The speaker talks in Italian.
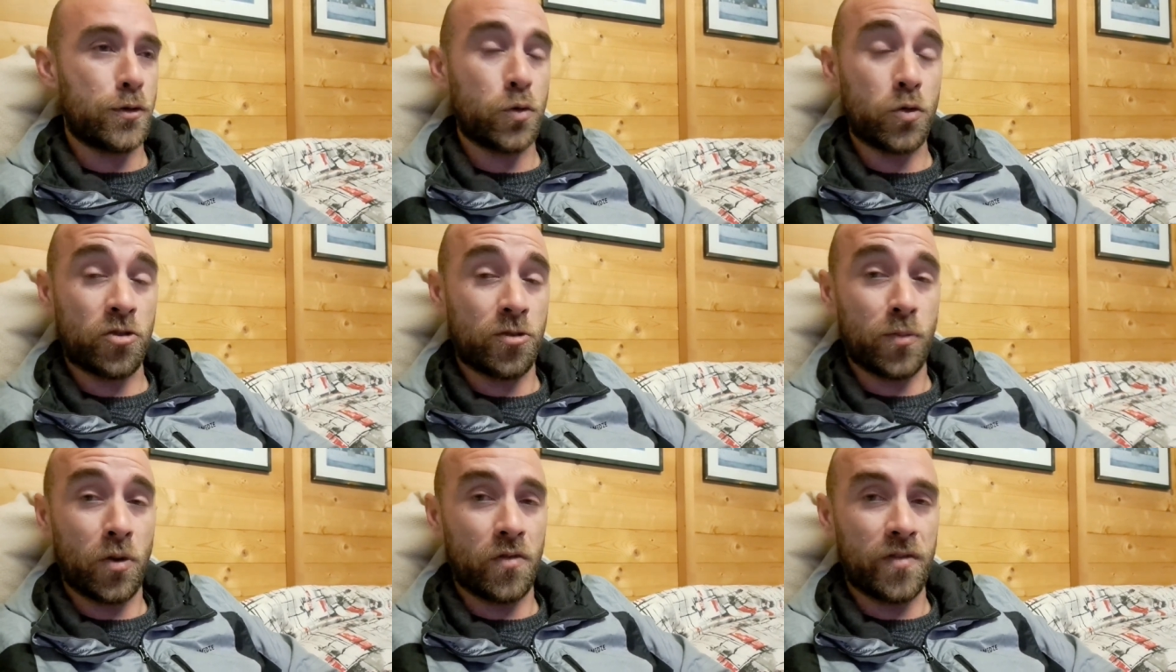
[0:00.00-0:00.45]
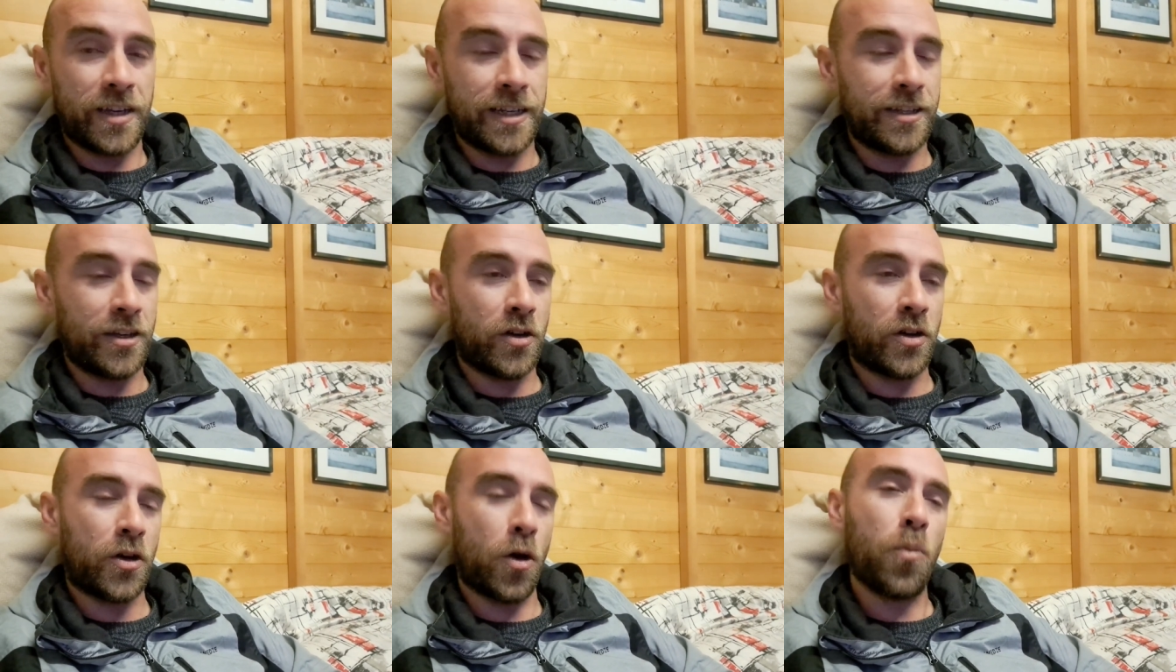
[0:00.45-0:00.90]
L'ultimo
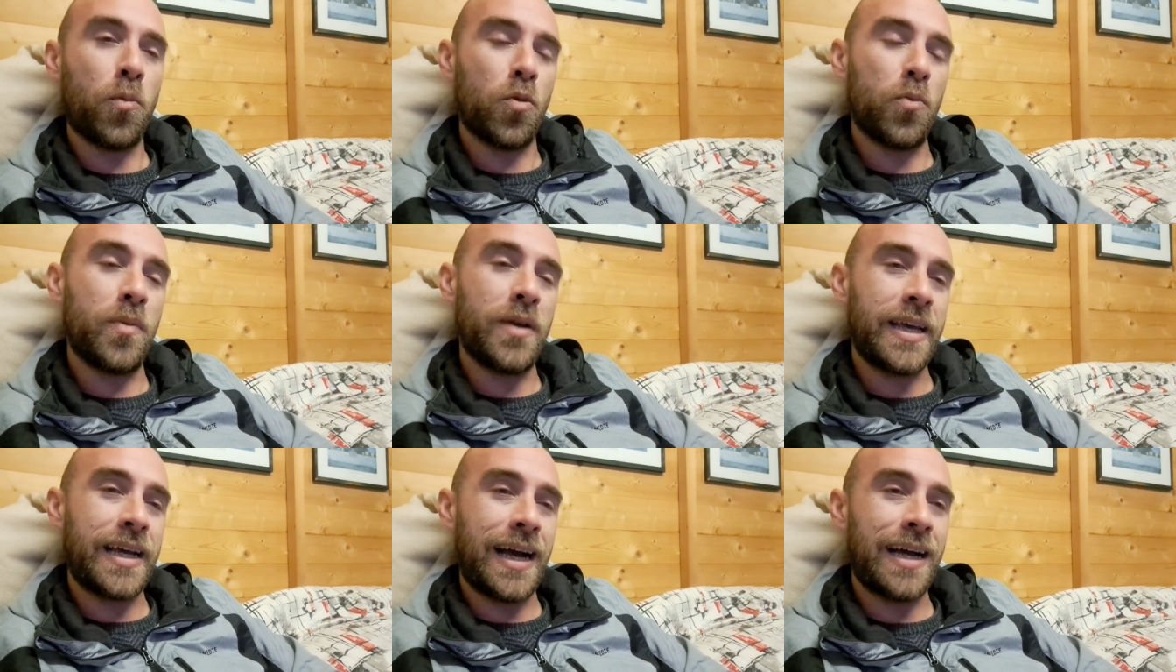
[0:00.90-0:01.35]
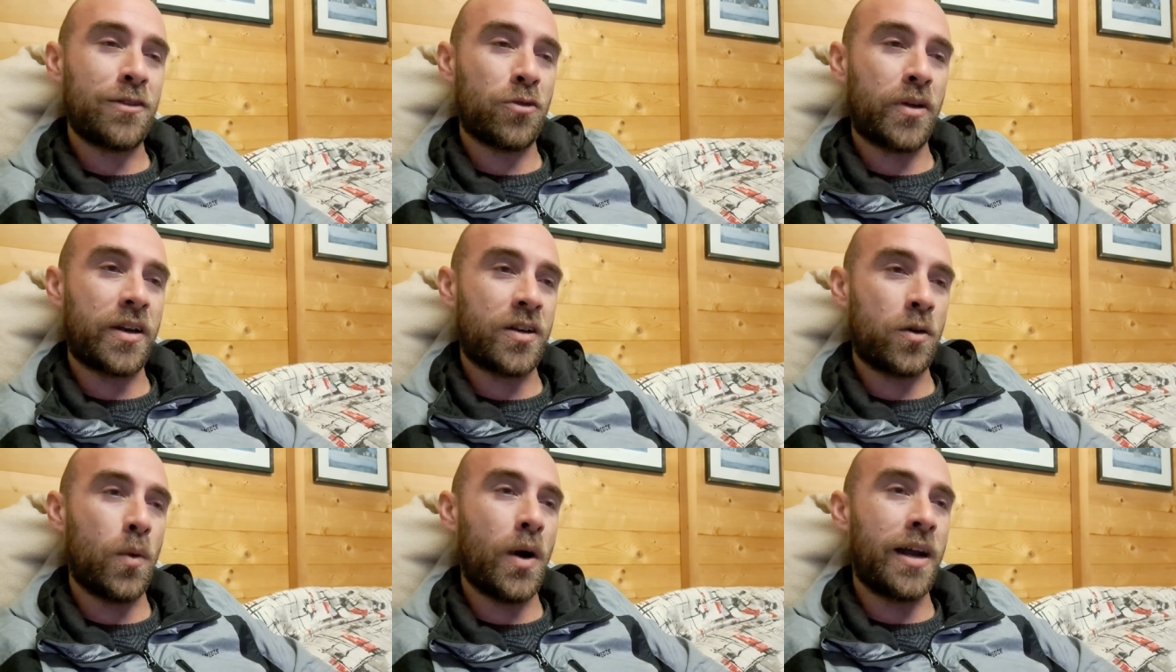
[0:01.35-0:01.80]
video che ho pubblicato
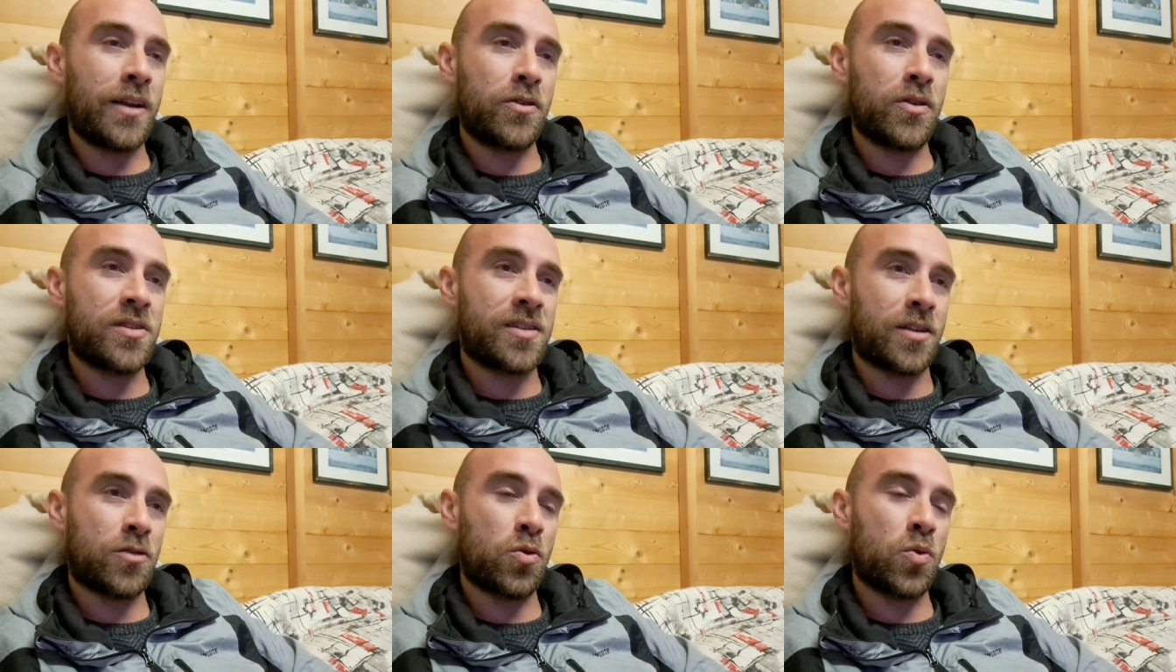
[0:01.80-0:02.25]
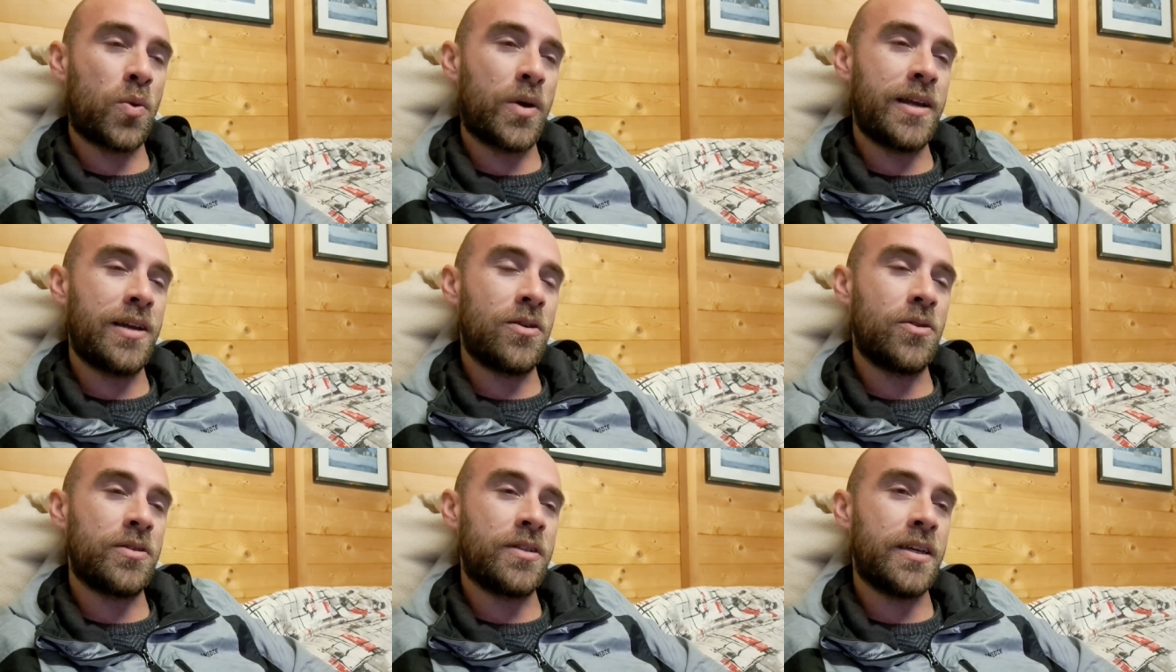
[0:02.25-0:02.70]
al riguardo è stato
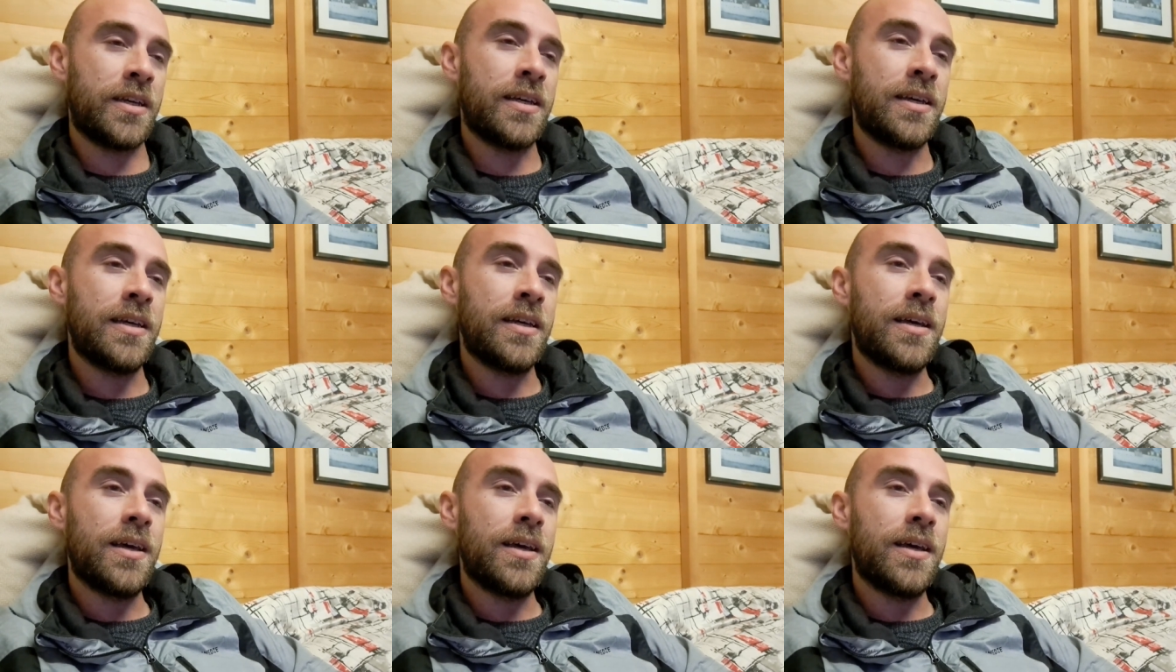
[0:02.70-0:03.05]
quello di